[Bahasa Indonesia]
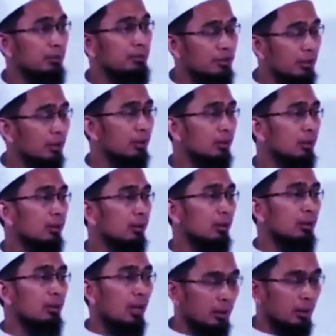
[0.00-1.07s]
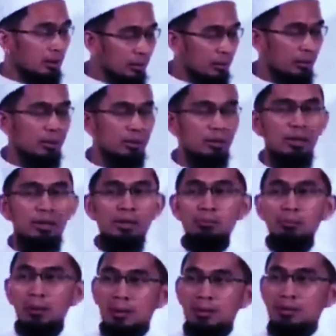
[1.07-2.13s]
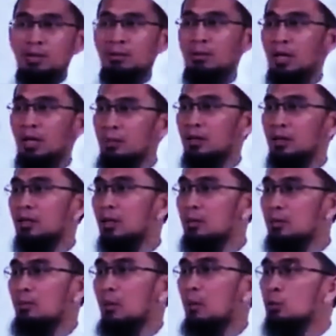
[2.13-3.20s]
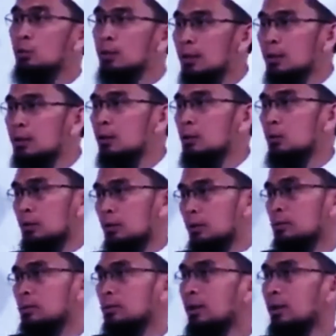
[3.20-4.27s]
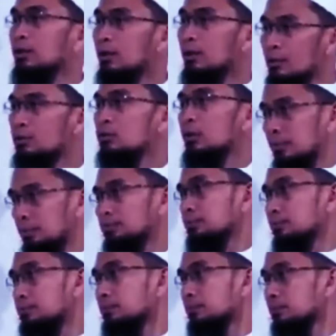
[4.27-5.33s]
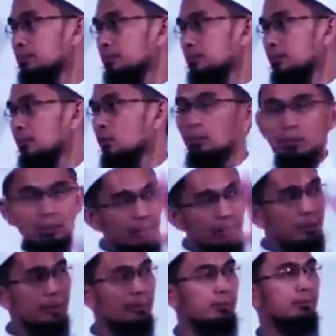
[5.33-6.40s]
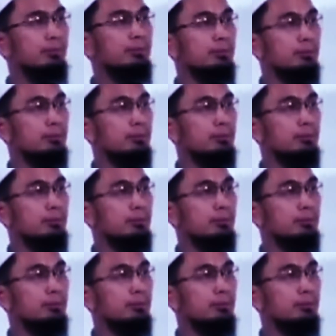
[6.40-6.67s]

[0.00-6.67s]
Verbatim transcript: Misal, hari ini kita ingin belajar bagaimana Nabi bangun dari tidurnya. Kan tidak susah. Belum keluarkan.